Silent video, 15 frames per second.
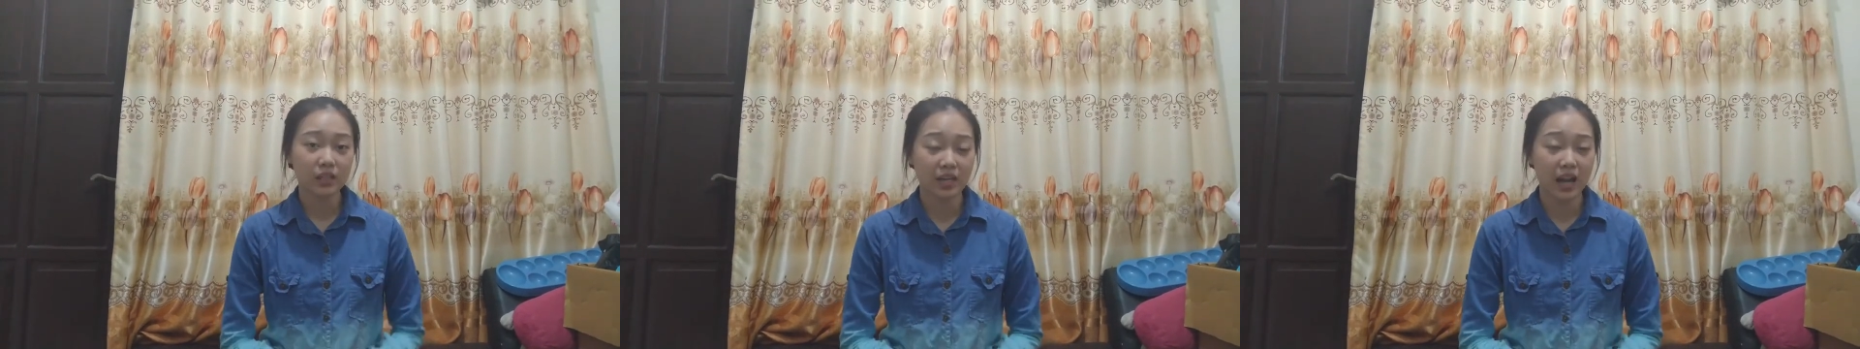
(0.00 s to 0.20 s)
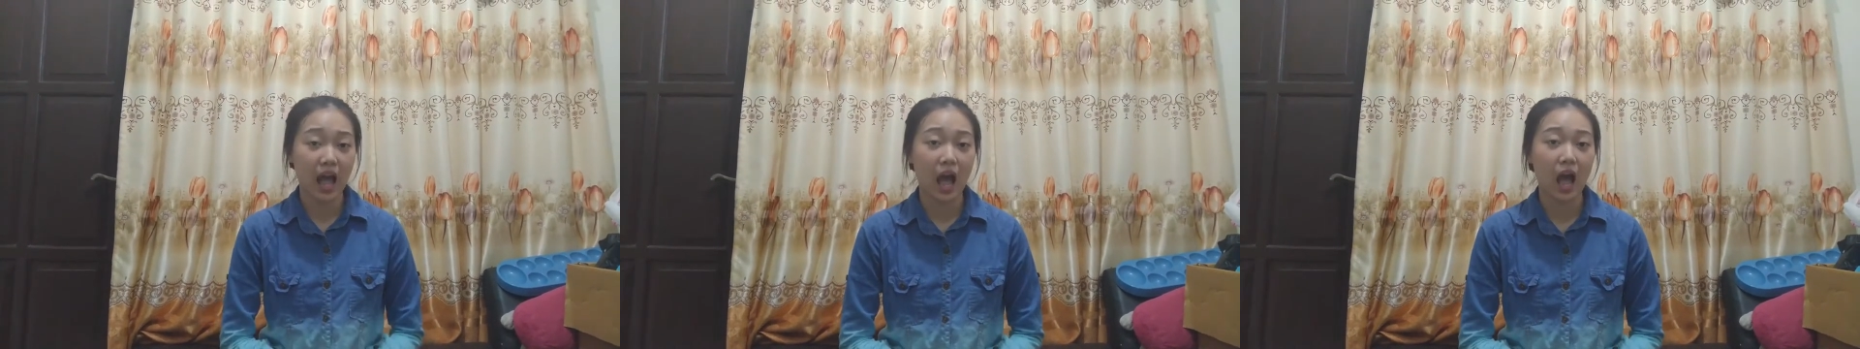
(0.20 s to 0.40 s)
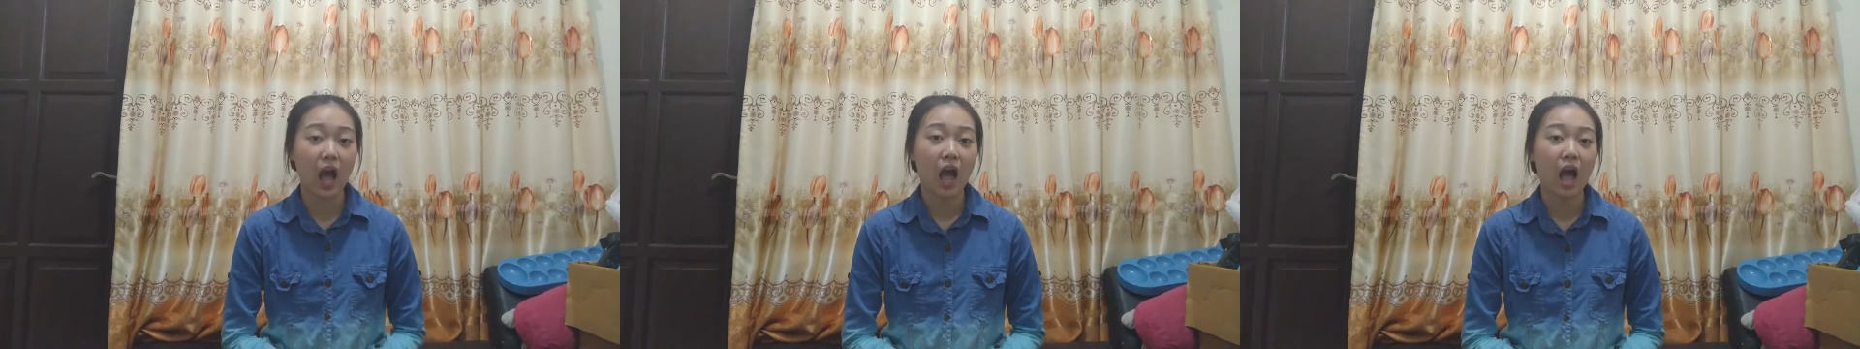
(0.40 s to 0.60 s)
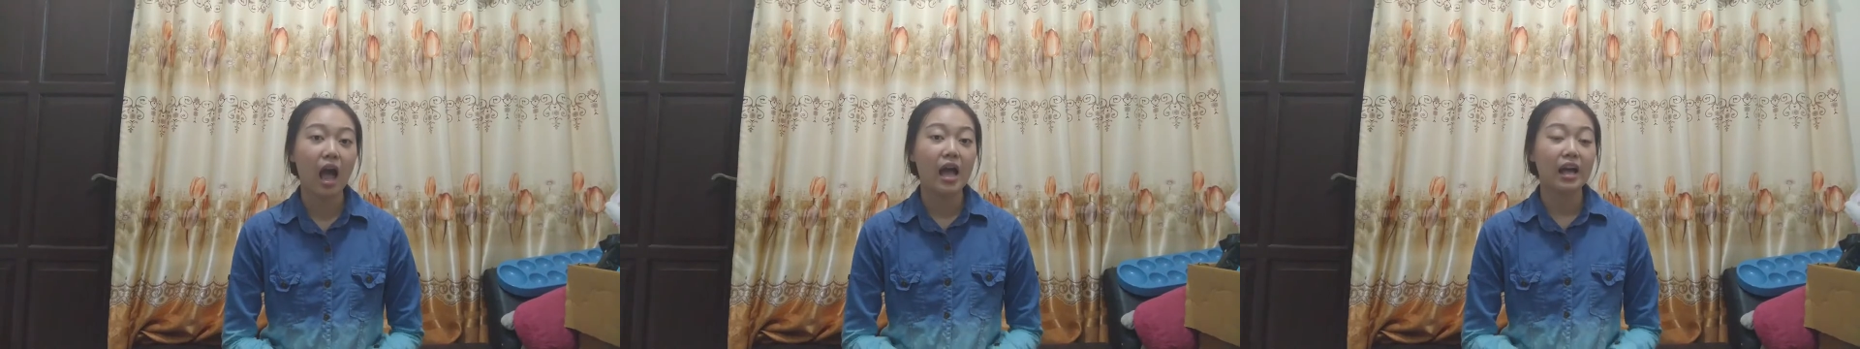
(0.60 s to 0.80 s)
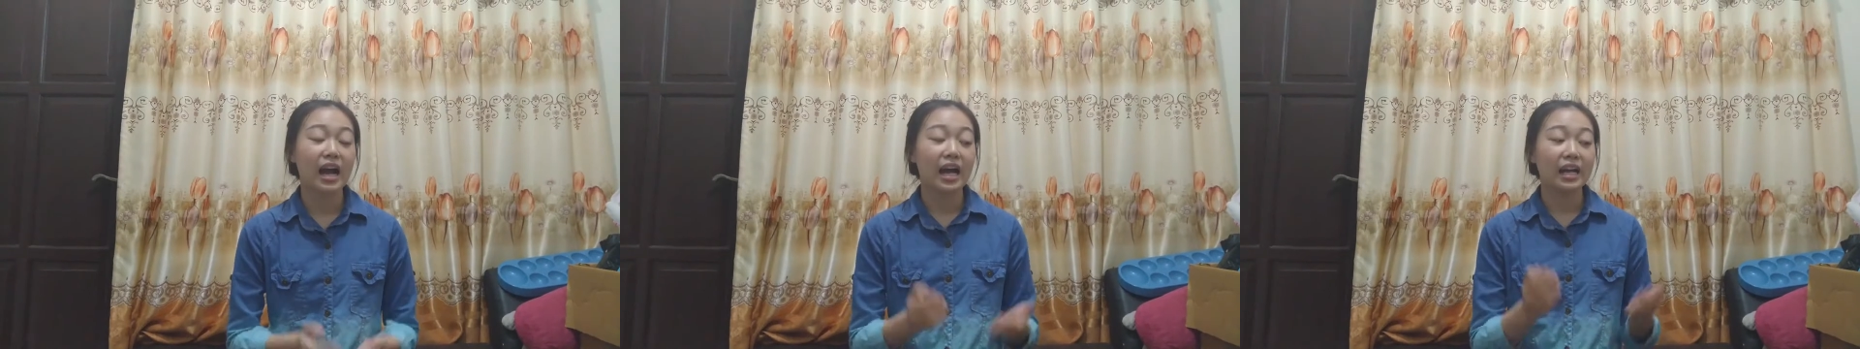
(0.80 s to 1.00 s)
Nah,
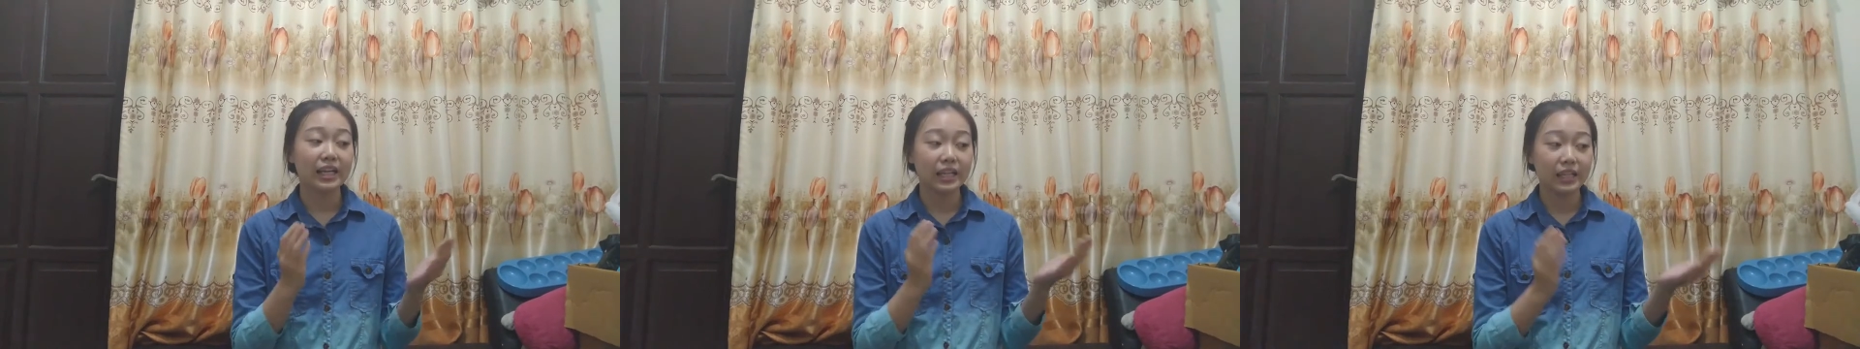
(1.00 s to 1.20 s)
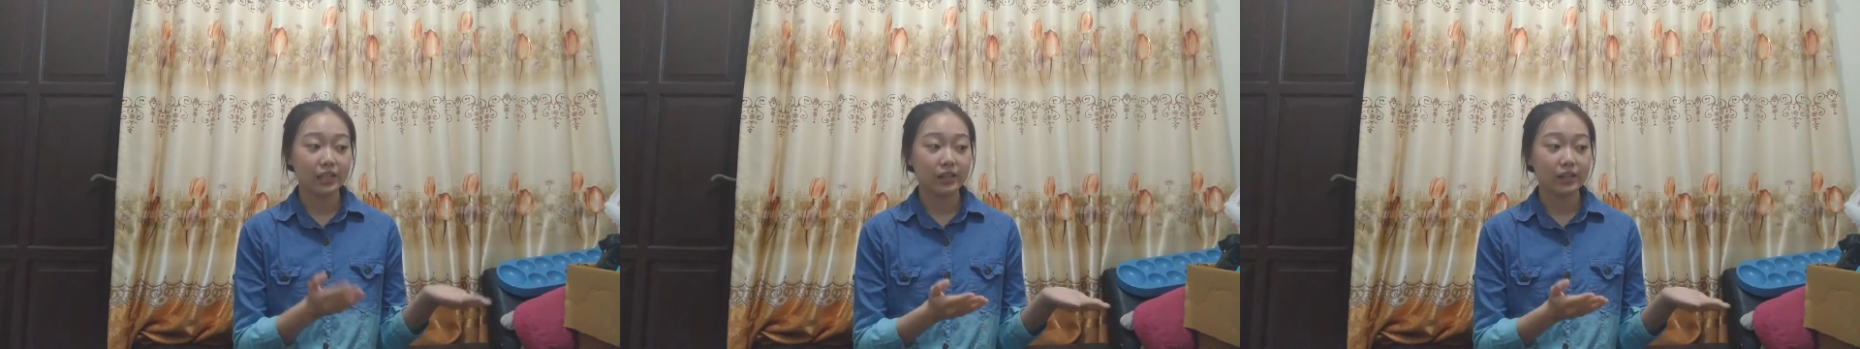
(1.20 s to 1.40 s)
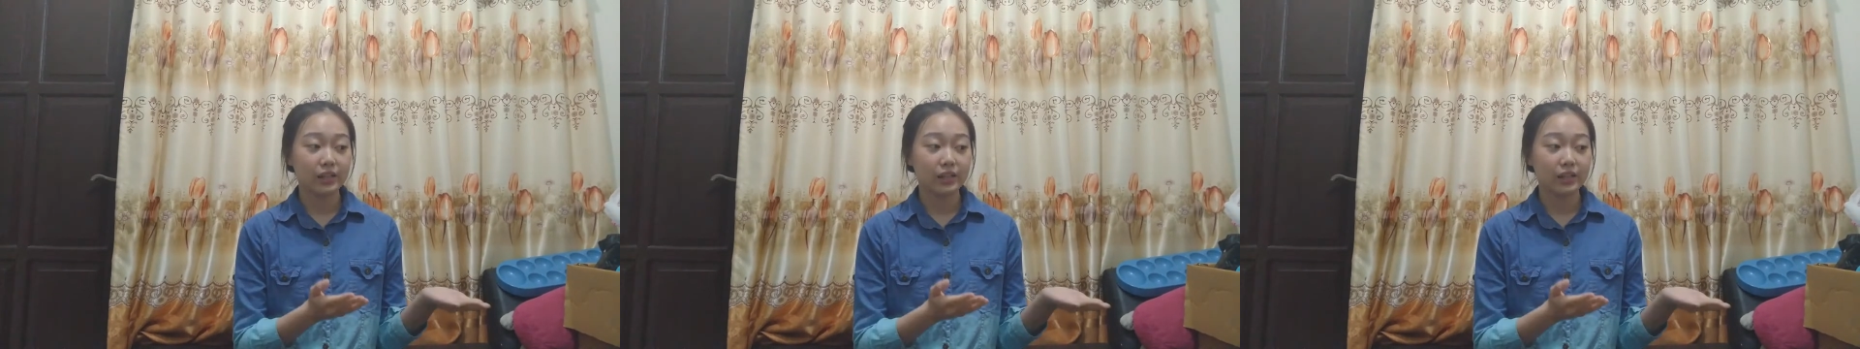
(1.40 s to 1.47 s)
kari, Indi